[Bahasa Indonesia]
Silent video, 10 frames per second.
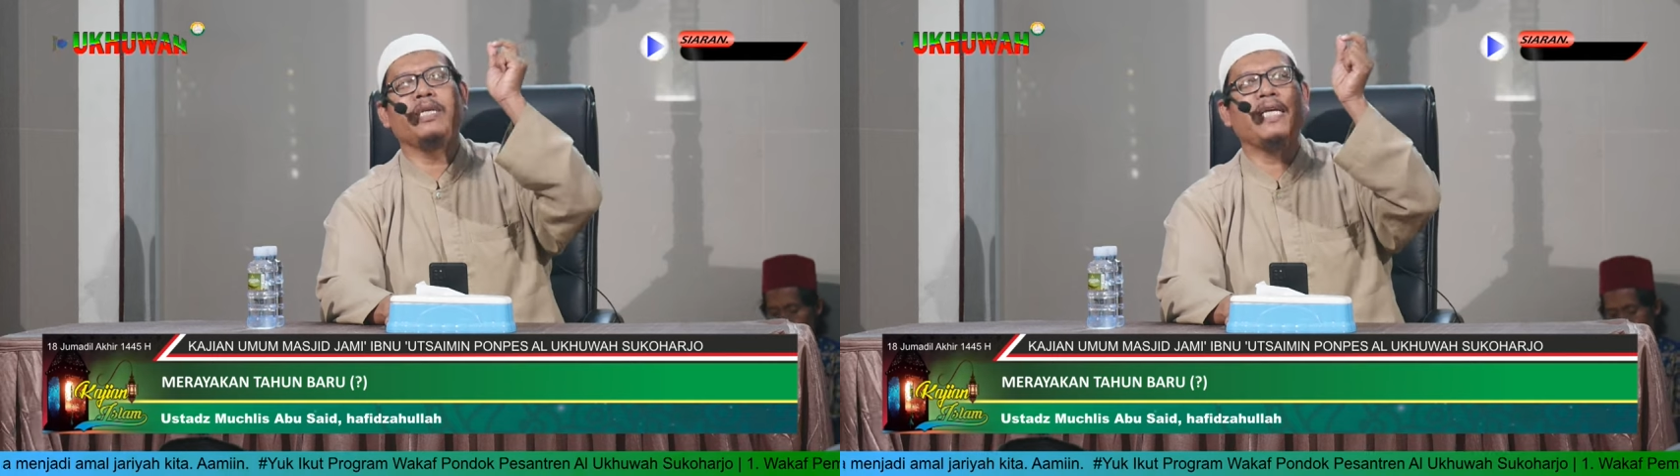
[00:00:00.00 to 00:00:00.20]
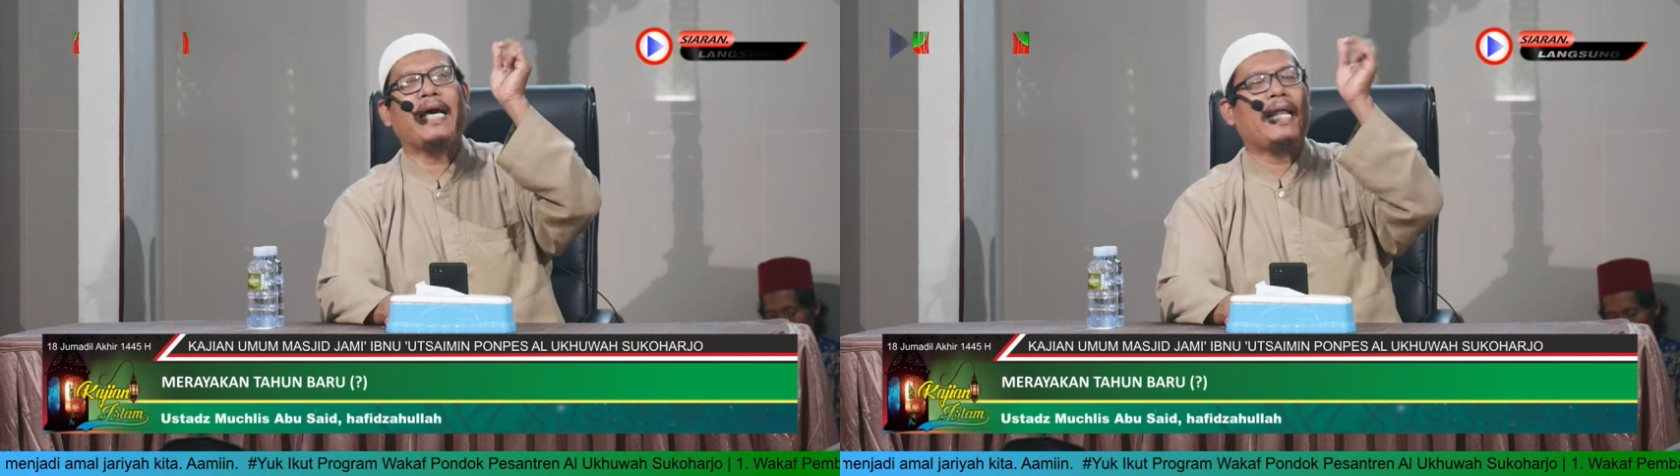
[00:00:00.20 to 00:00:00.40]

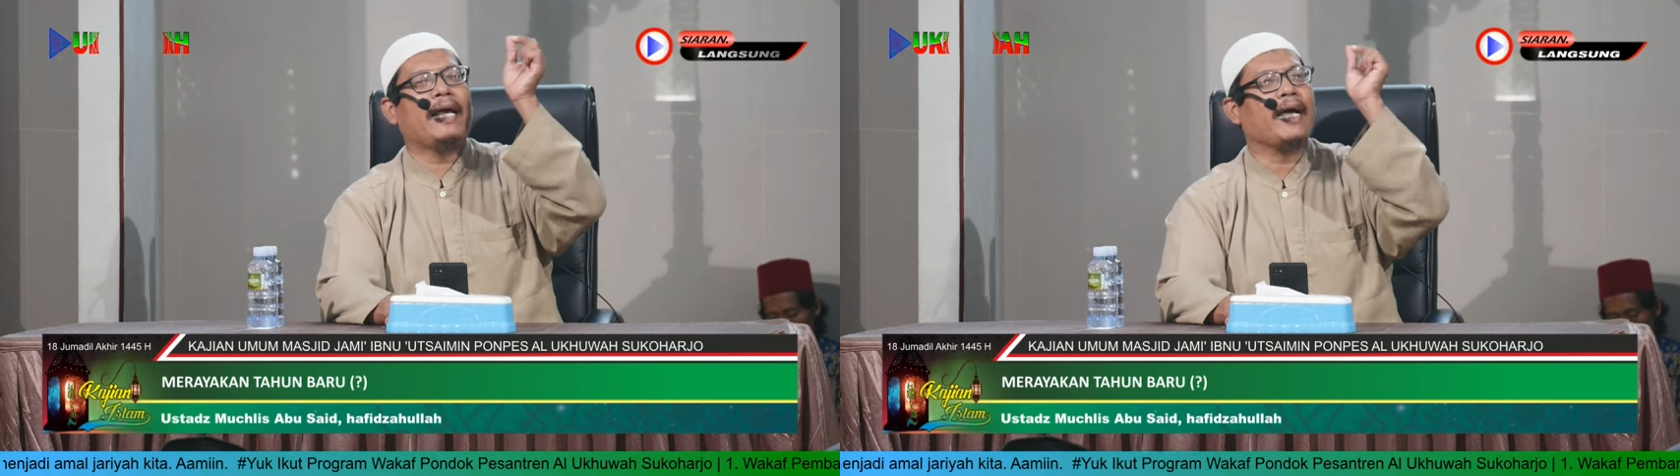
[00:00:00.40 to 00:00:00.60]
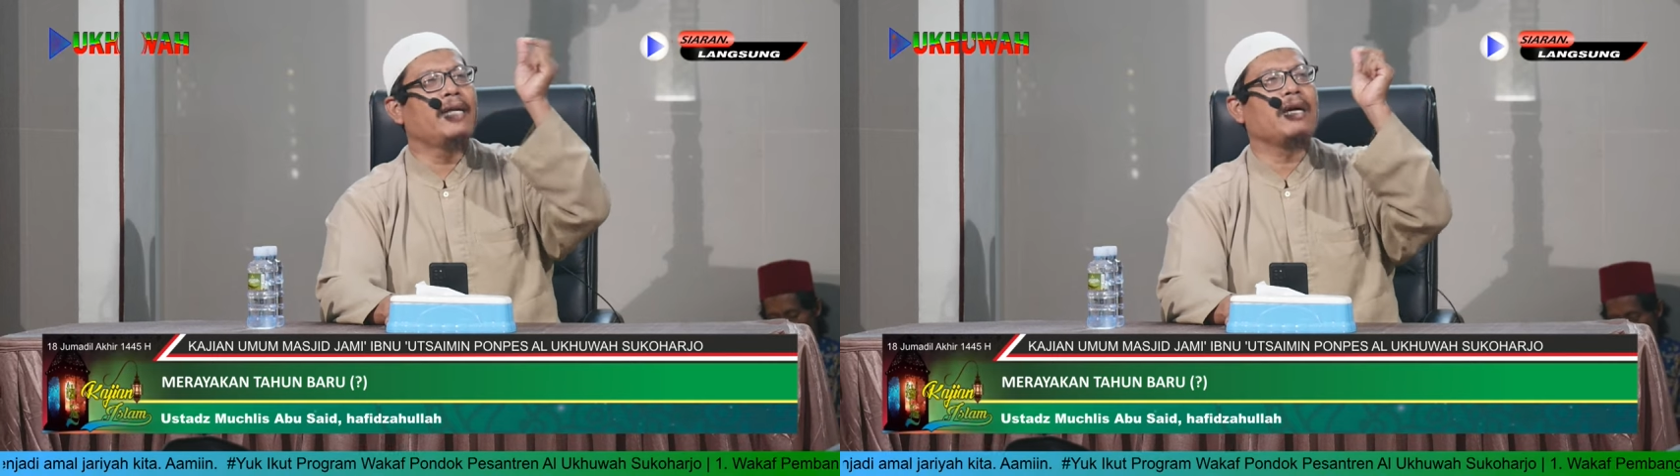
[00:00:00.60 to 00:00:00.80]

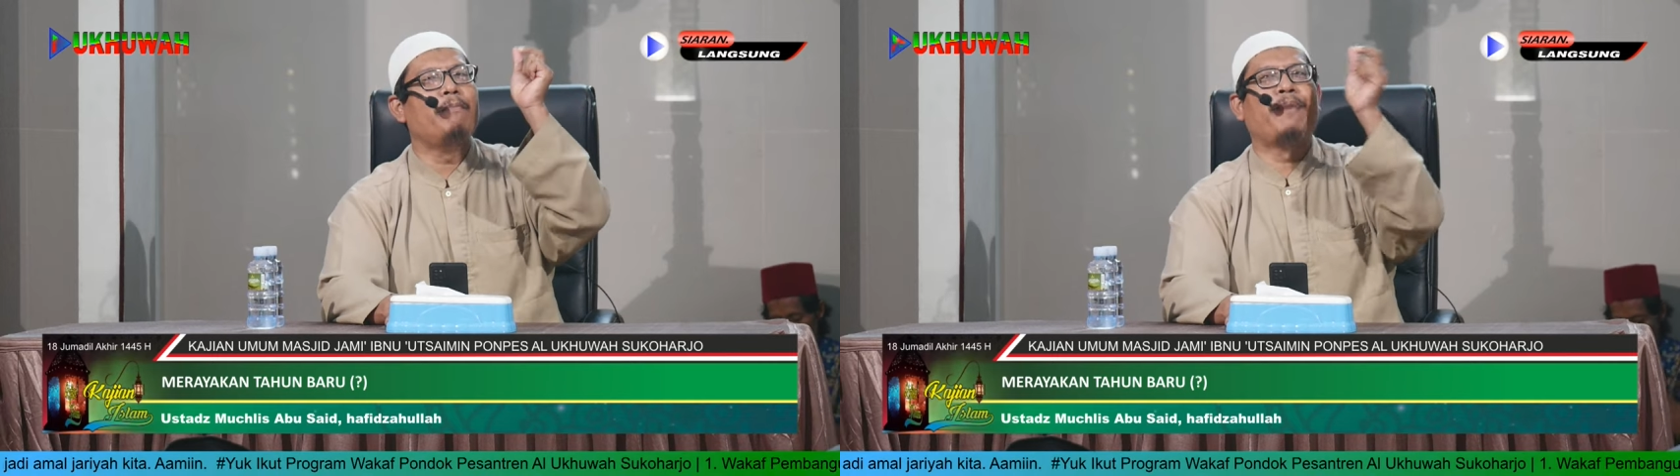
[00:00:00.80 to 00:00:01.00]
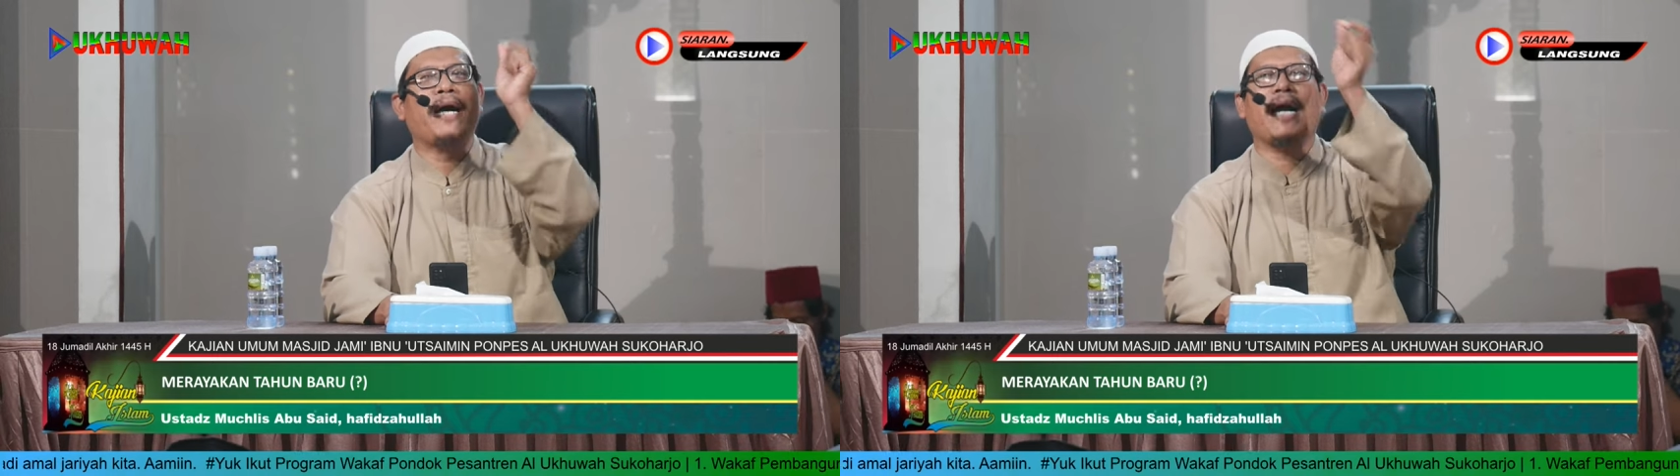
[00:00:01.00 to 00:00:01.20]
menyalakan
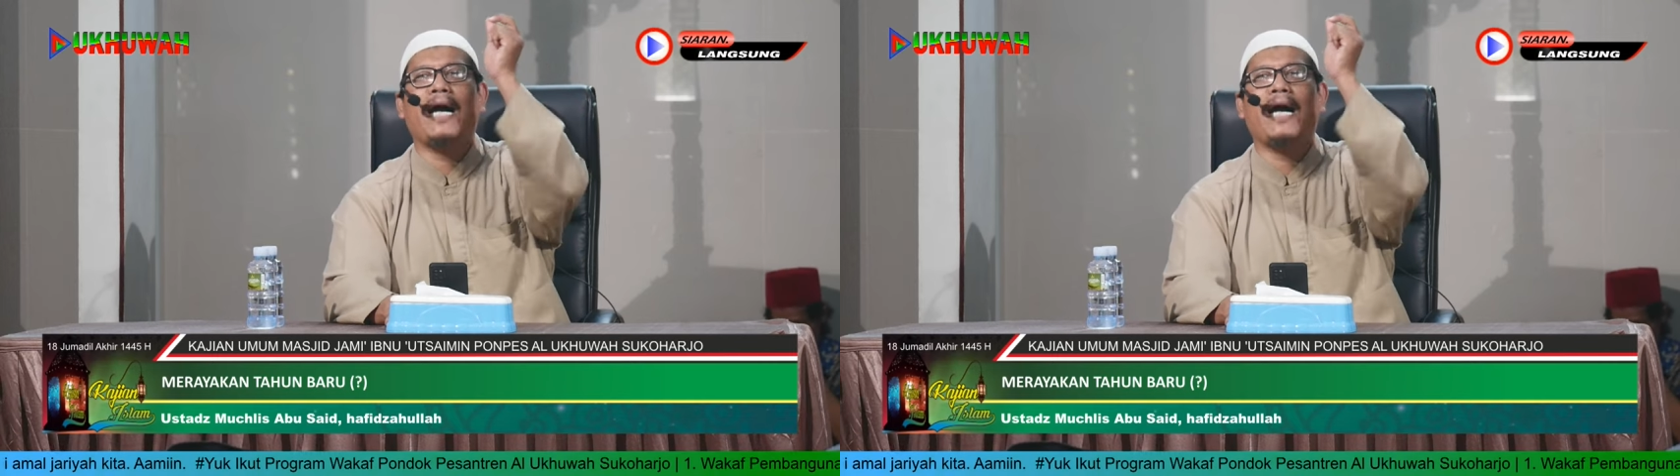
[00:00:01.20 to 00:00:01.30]
kembang